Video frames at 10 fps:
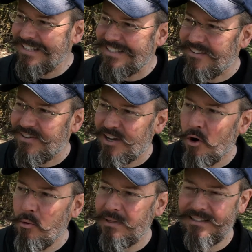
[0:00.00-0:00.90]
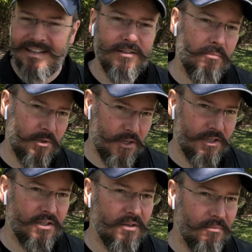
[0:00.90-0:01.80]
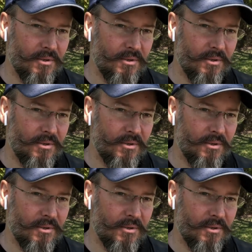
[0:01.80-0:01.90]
ça fait combien de temps que tu n'as pas changé ton mot